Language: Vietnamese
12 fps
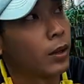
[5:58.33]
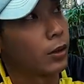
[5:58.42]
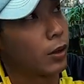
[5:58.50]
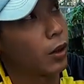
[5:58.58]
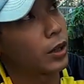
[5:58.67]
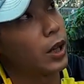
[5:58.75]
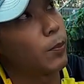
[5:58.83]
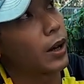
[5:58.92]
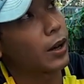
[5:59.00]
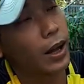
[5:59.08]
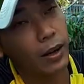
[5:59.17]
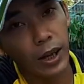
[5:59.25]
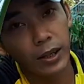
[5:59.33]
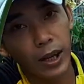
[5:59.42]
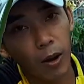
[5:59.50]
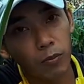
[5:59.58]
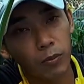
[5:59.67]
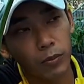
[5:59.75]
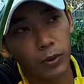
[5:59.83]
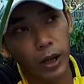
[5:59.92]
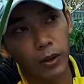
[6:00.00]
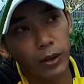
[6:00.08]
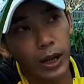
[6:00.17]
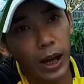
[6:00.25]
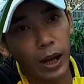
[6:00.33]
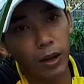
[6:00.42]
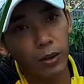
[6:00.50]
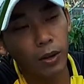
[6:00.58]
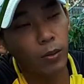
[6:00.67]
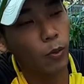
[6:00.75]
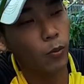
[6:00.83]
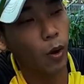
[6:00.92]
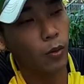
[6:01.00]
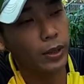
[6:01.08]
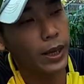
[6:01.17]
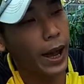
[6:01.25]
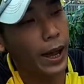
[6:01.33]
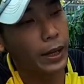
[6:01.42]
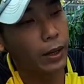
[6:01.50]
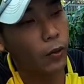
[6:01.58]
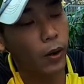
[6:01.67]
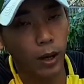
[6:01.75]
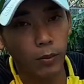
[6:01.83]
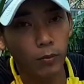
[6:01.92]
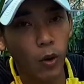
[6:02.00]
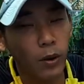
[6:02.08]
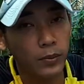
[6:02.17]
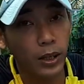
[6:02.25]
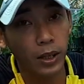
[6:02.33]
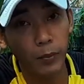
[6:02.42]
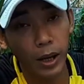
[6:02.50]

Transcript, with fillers: rồi khi mà ra rễ xong rễ nó ra có một đoạn dài khoảng 4 5 cm